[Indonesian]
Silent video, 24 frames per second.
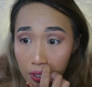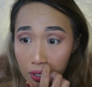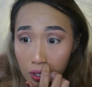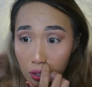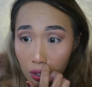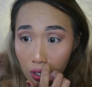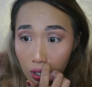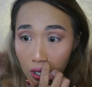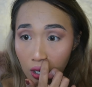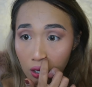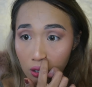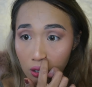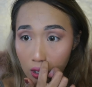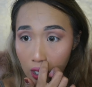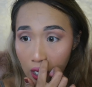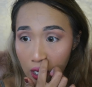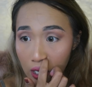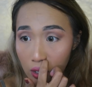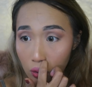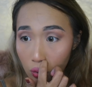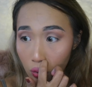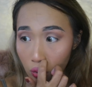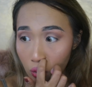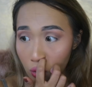Minyo
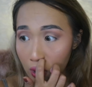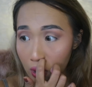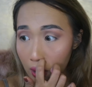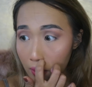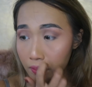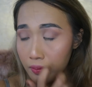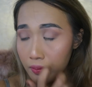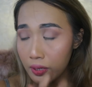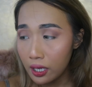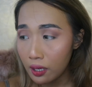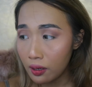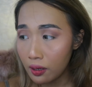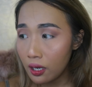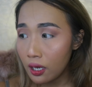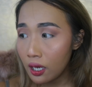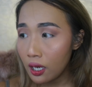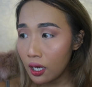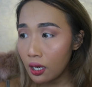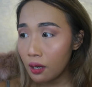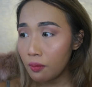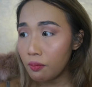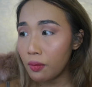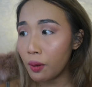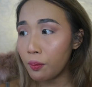dari dulu lebih
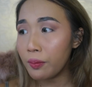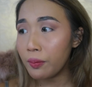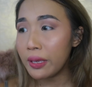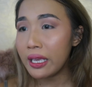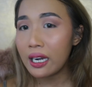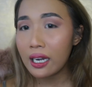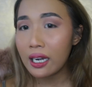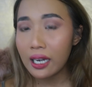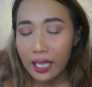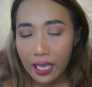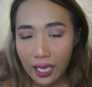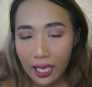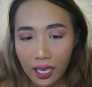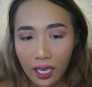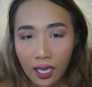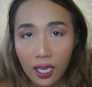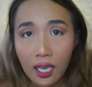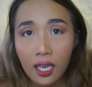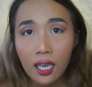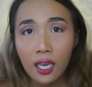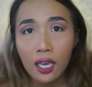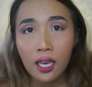memilih